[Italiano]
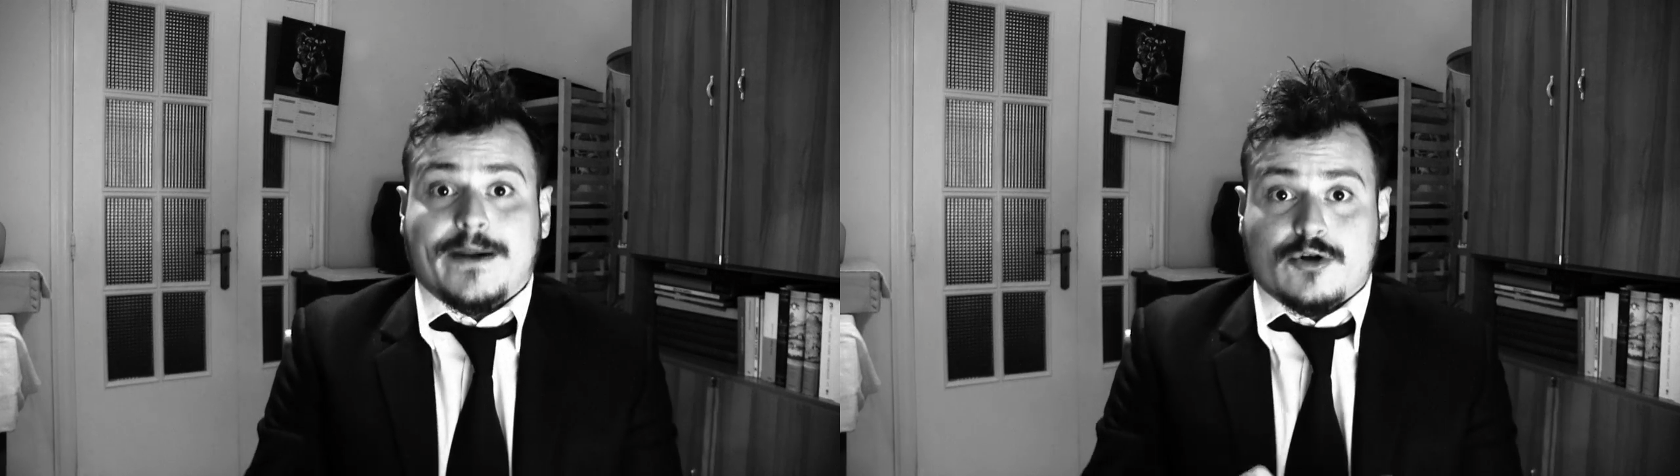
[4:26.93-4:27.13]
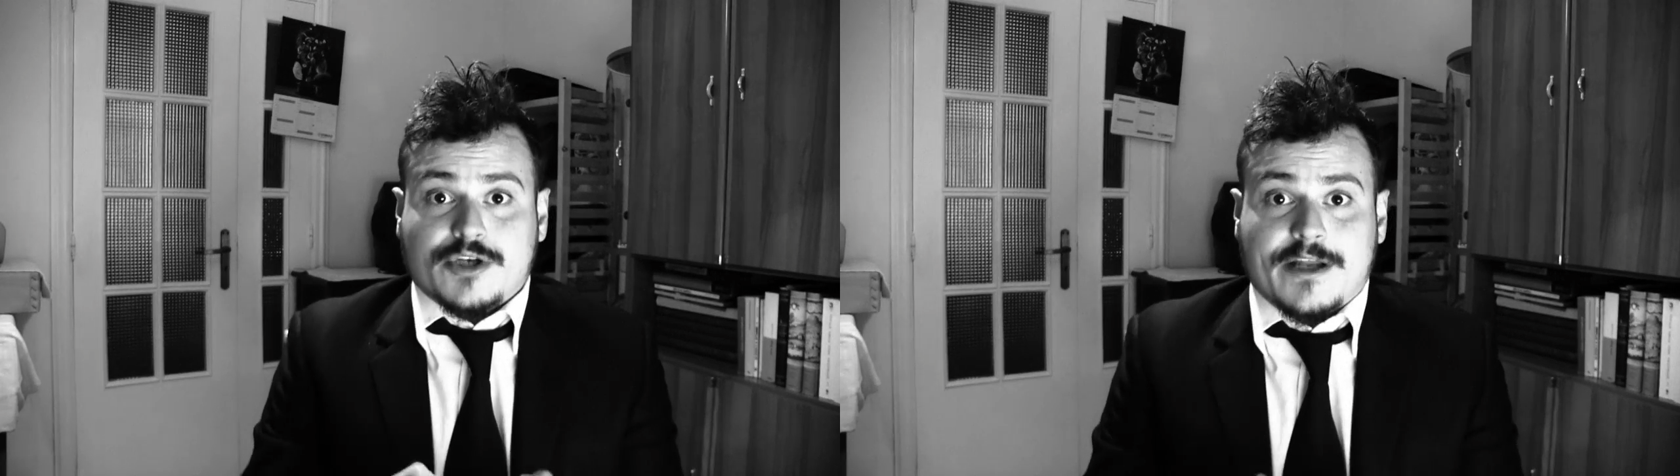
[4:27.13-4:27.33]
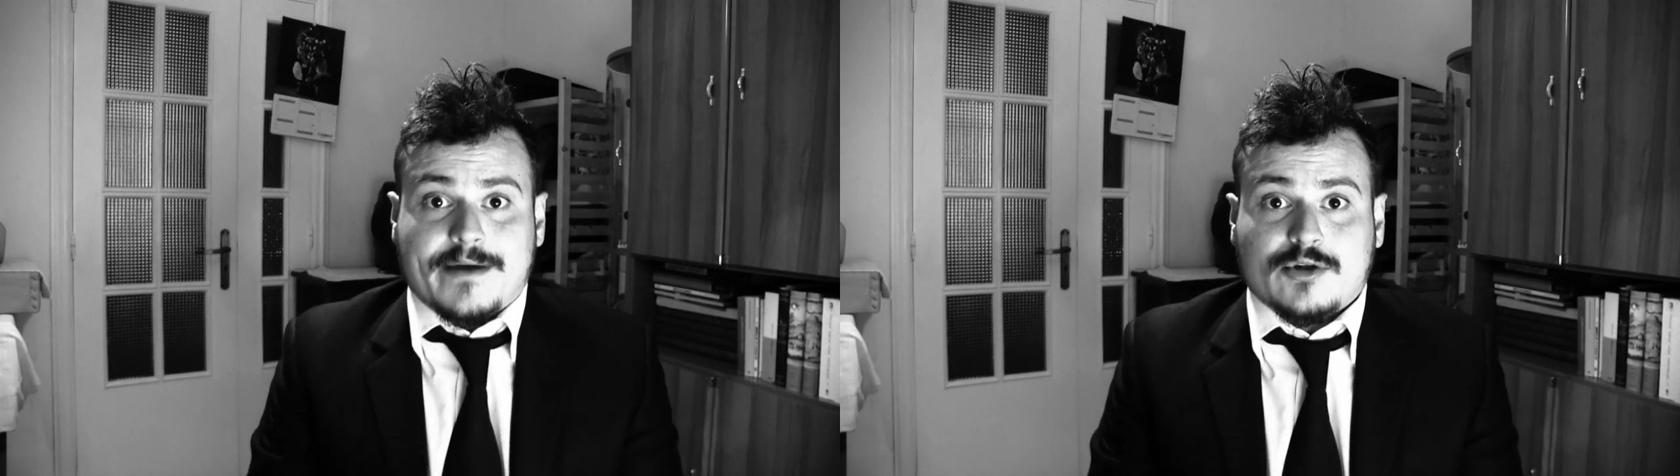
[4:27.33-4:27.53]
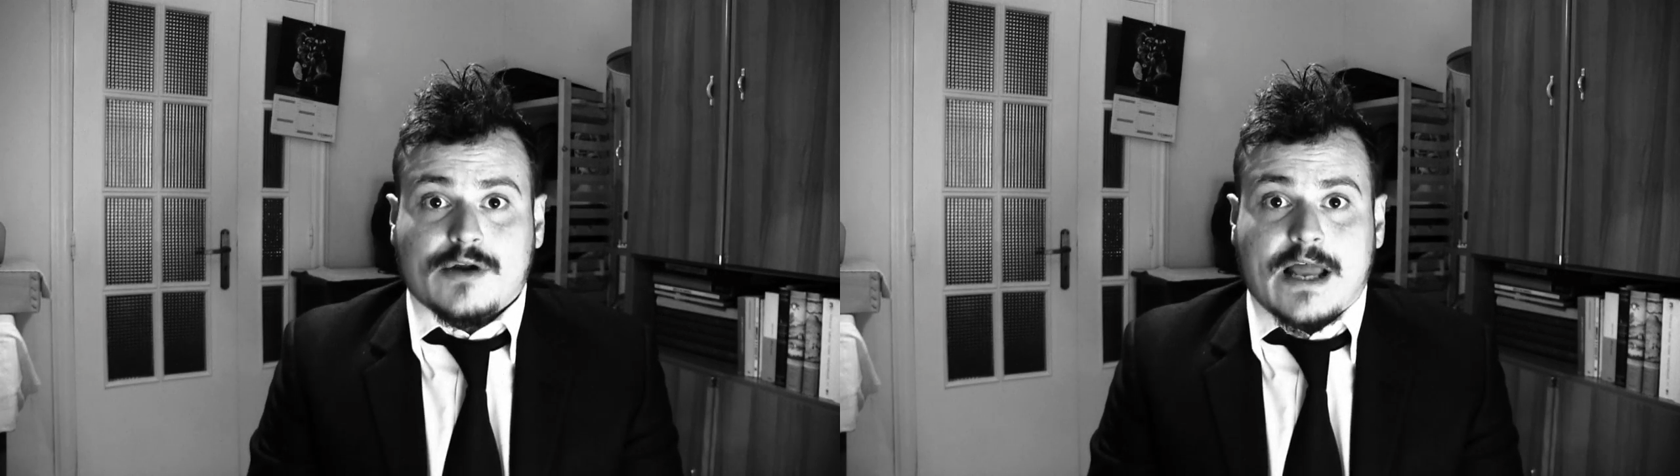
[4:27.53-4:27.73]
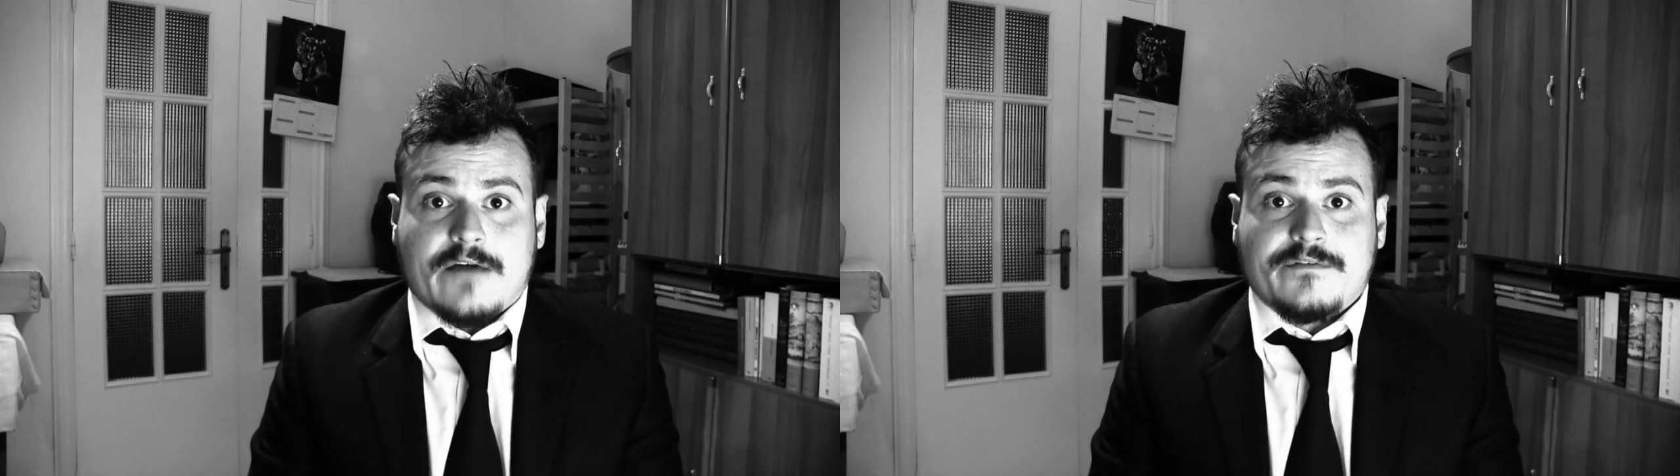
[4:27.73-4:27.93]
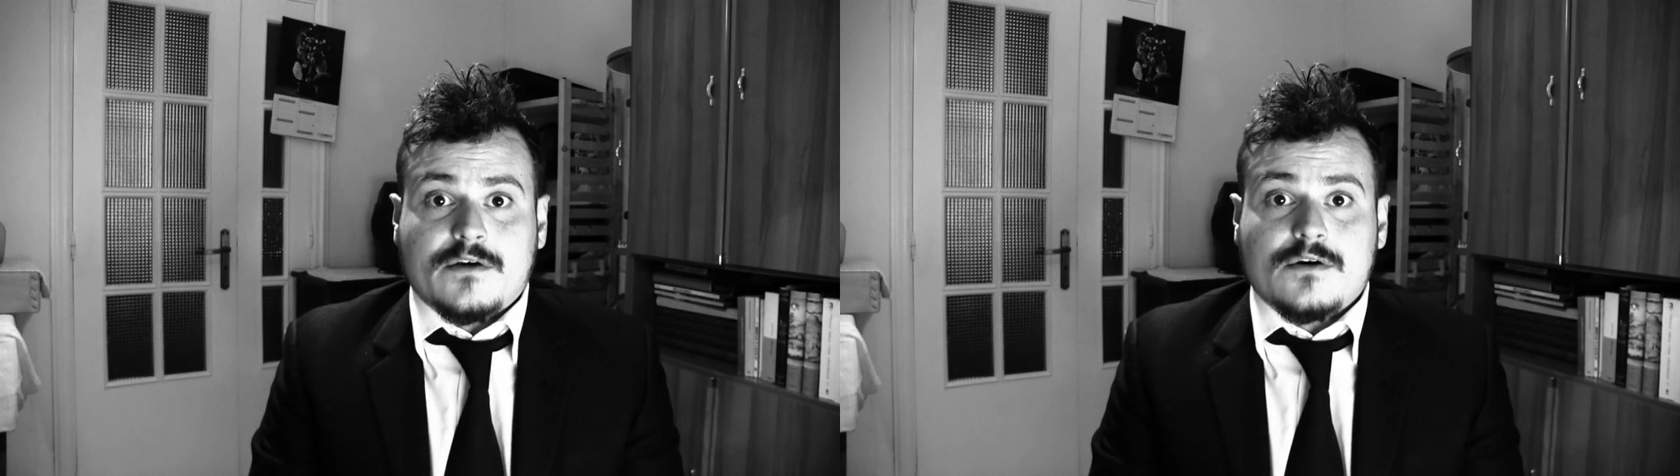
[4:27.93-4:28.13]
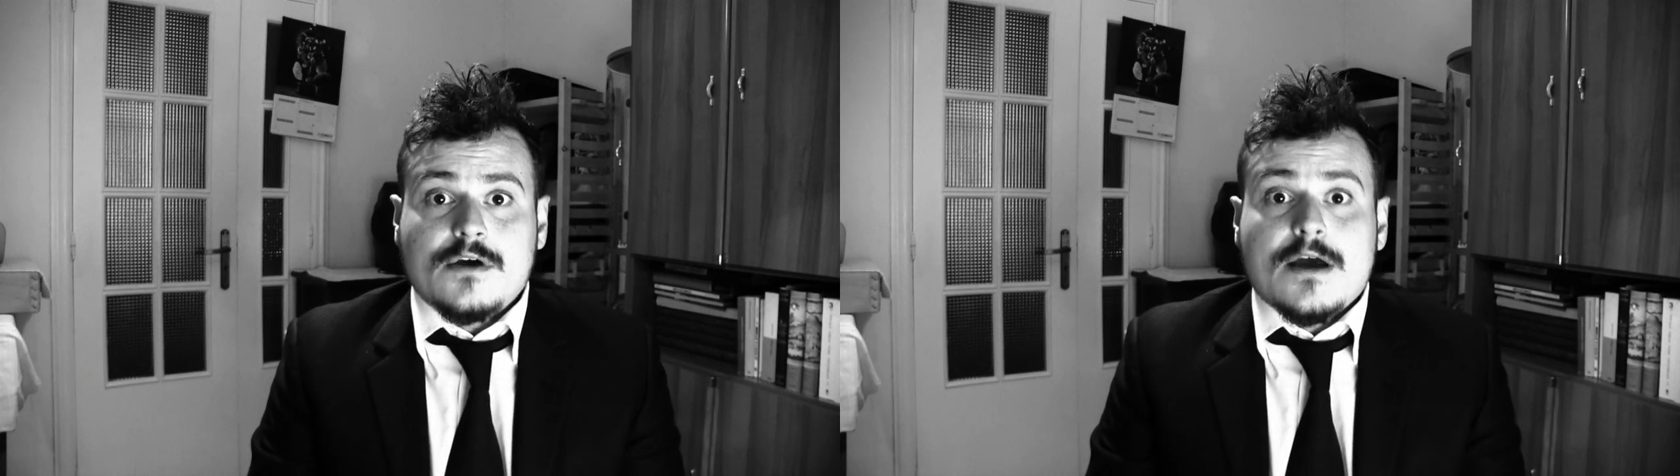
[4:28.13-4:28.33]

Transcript: meno cinematografico,